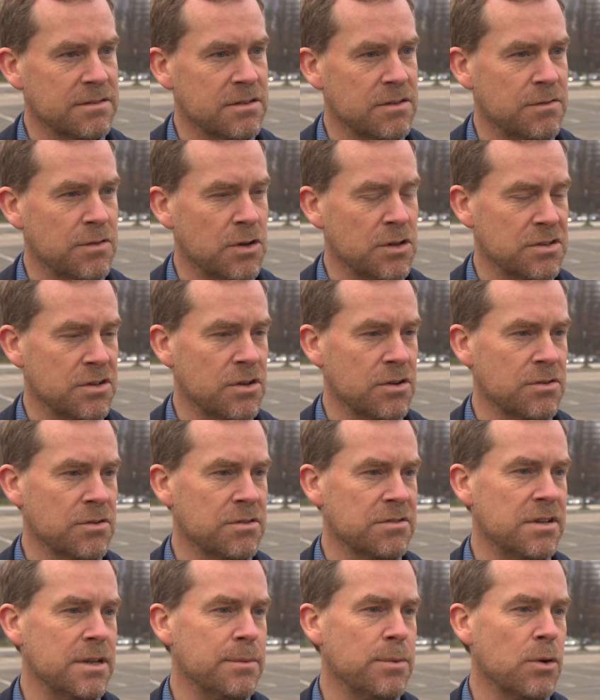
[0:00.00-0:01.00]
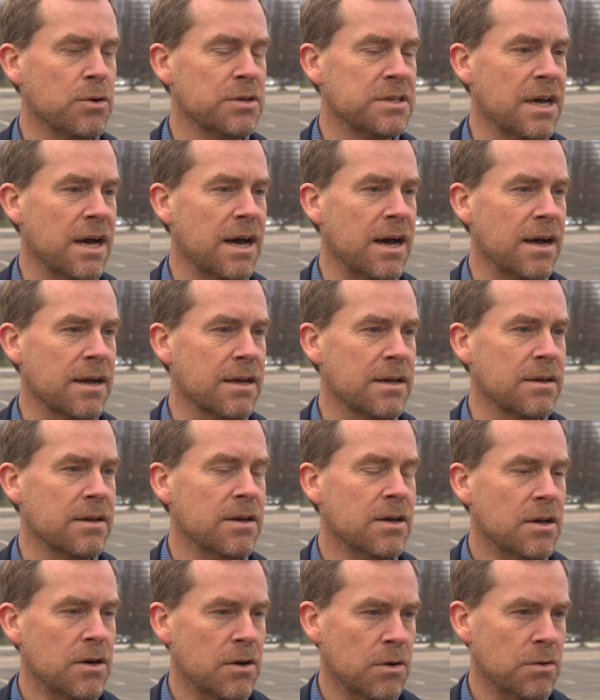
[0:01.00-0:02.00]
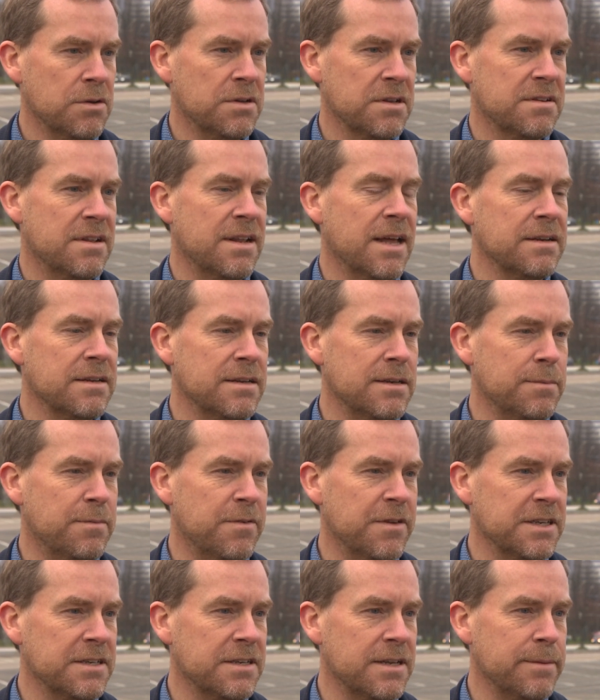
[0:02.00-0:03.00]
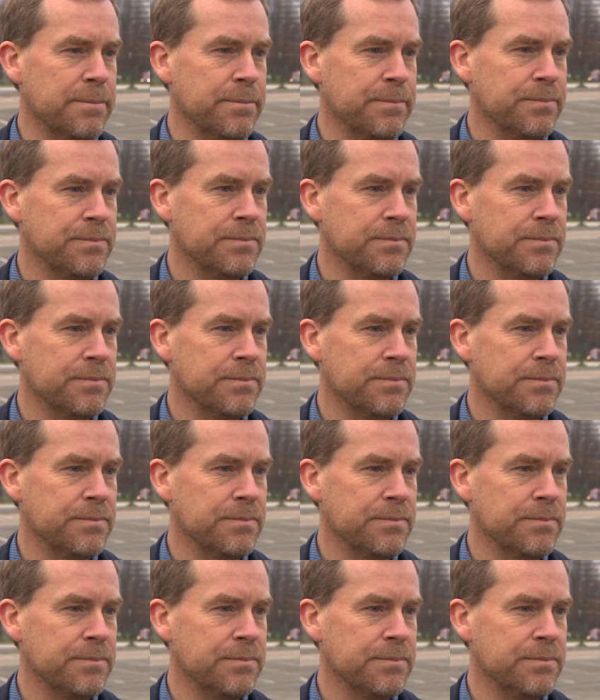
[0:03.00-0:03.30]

Sie sollten uns lieber unterhaken und das Land in die Pflicht nehmen.